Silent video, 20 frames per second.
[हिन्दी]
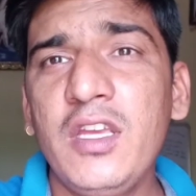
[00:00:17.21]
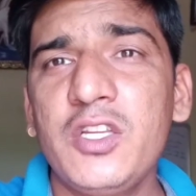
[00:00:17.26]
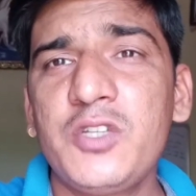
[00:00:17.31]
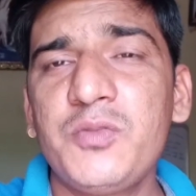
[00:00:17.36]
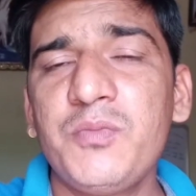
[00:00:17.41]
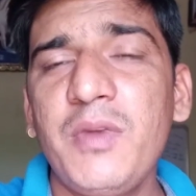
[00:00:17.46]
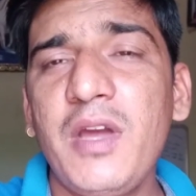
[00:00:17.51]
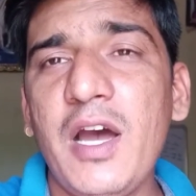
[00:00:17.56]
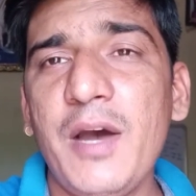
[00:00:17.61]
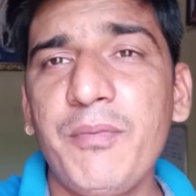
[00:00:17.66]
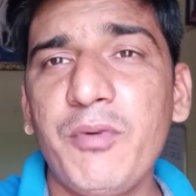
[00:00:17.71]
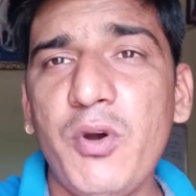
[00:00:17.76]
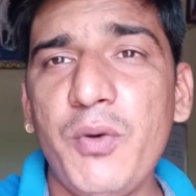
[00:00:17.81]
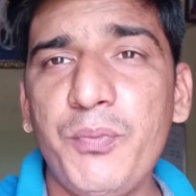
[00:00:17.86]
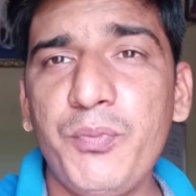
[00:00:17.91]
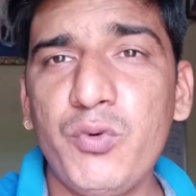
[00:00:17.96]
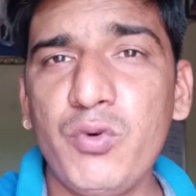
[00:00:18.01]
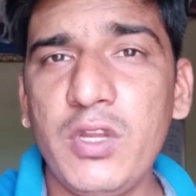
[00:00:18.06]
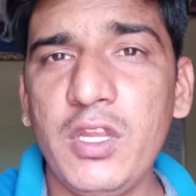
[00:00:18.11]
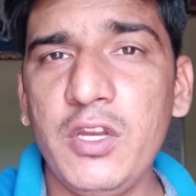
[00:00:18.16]
इसमें आपको
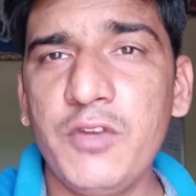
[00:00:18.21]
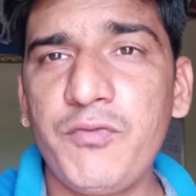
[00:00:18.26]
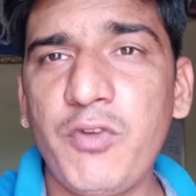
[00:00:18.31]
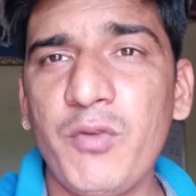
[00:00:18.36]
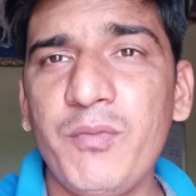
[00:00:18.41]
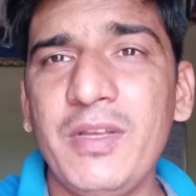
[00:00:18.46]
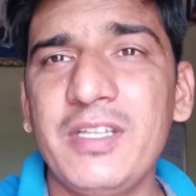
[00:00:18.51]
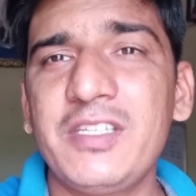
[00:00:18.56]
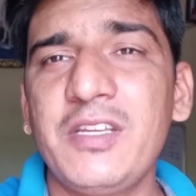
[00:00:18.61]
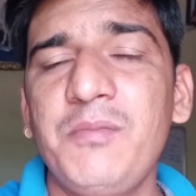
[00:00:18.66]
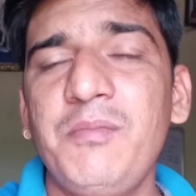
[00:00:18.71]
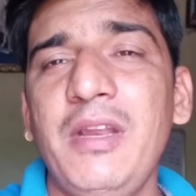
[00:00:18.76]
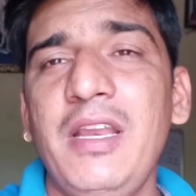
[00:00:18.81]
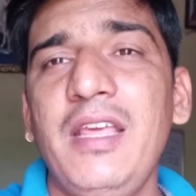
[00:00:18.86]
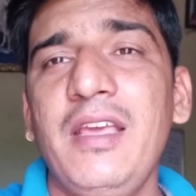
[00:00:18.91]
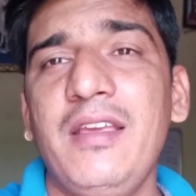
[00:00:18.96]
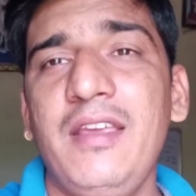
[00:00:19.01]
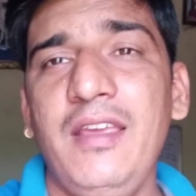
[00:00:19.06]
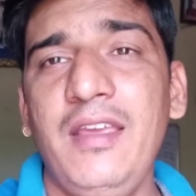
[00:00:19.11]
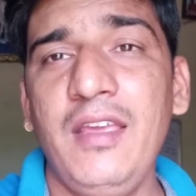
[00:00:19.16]
पूरी इन्फॉर्मेशन
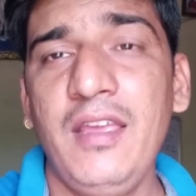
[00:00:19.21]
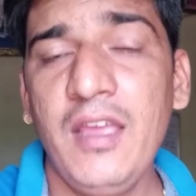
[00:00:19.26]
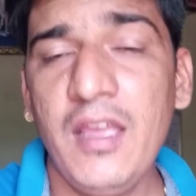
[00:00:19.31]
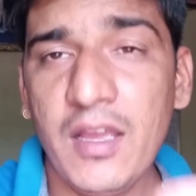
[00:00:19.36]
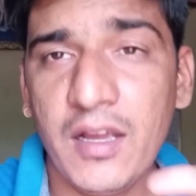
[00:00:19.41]
मिलेगी